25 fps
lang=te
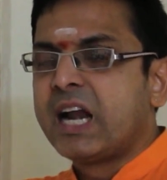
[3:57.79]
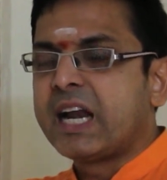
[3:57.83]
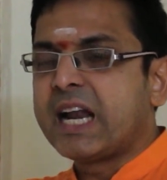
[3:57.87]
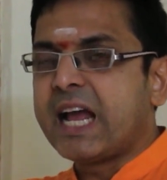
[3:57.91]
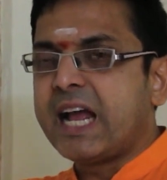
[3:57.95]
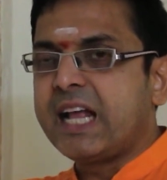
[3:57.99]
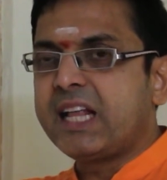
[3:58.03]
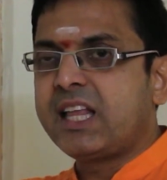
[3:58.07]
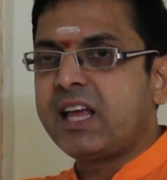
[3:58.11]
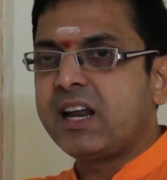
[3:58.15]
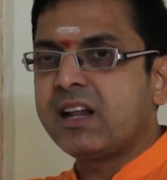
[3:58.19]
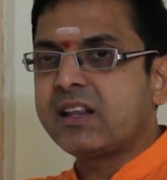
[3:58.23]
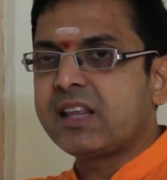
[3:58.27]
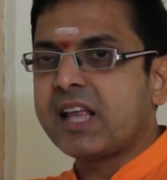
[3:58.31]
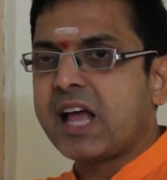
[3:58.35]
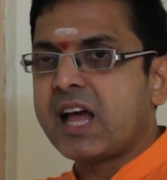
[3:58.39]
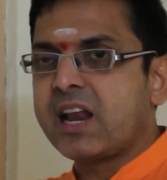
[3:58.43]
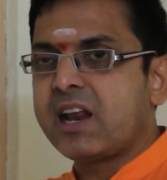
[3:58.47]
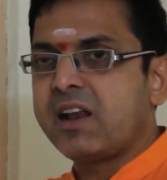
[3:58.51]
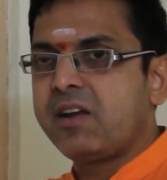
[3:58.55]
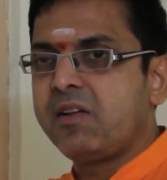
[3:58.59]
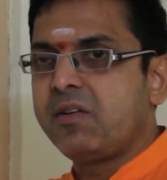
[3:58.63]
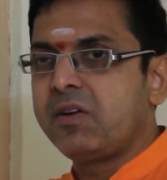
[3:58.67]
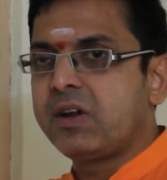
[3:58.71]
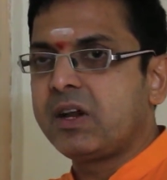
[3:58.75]

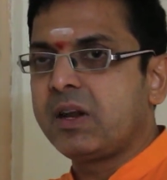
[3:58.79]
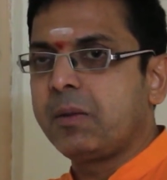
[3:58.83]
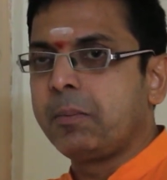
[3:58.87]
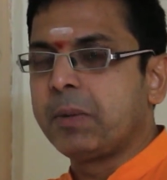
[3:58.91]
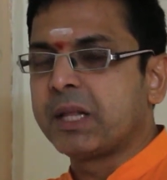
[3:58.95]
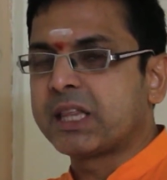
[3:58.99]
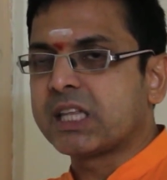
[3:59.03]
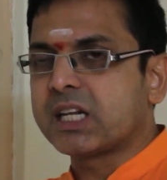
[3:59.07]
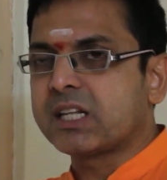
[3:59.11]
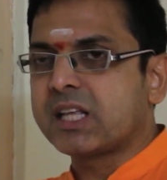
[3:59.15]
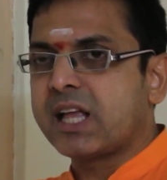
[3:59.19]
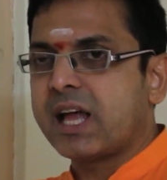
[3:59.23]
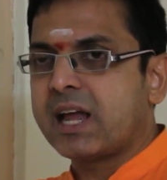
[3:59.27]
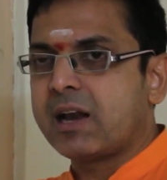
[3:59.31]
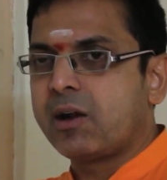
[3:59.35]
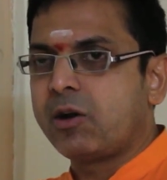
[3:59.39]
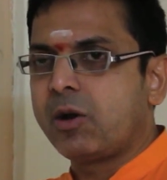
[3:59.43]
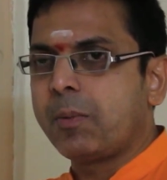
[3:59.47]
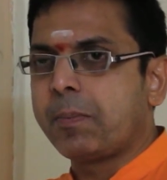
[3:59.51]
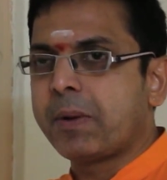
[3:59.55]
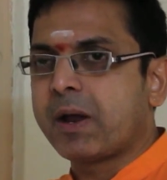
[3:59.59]
నైధనతారేమిటి మిత్రతారేమిటి